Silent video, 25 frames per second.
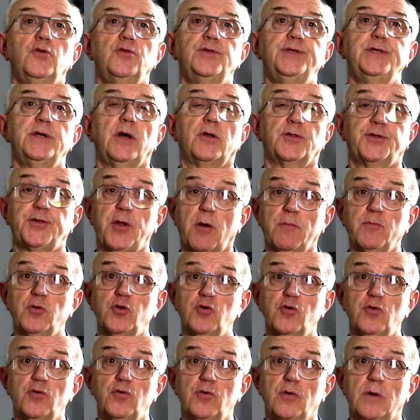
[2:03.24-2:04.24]
de dire tant
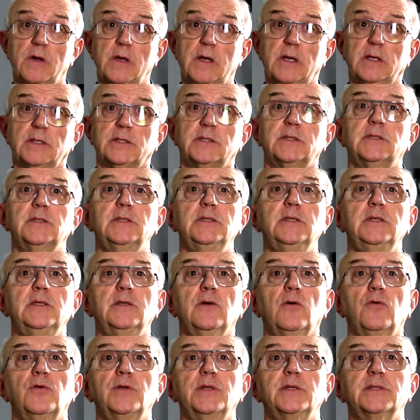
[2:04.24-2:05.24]
mieux
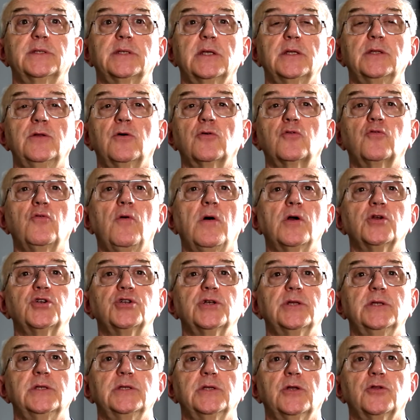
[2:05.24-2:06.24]
si on essaye
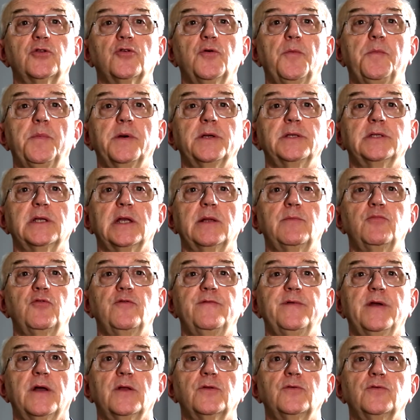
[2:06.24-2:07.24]
d'encourager des entreprises à être
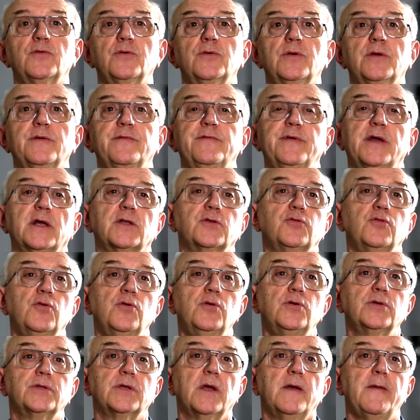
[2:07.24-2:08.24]
plus
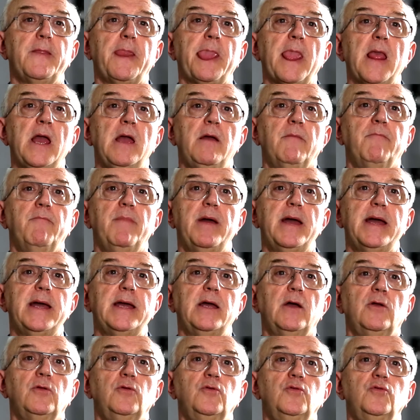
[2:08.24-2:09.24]
vertueuses,
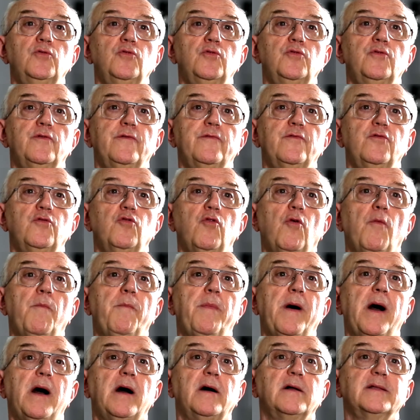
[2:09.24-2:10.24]
mais nous ne voulons
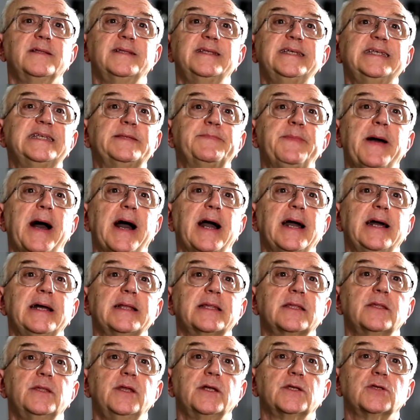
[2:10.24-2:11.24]
pas
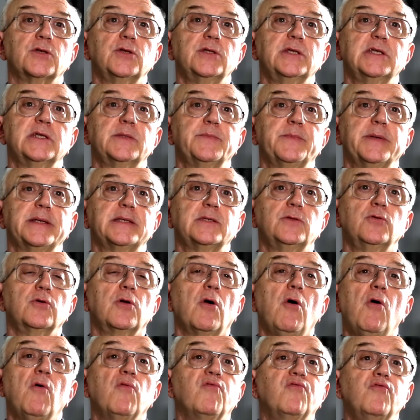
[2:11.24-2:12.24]
disparaître dans une espèce de
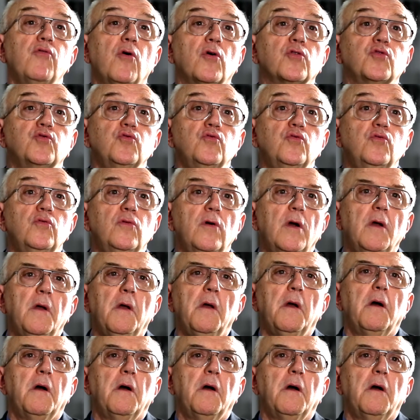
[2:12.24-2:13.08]
grand fourre-tout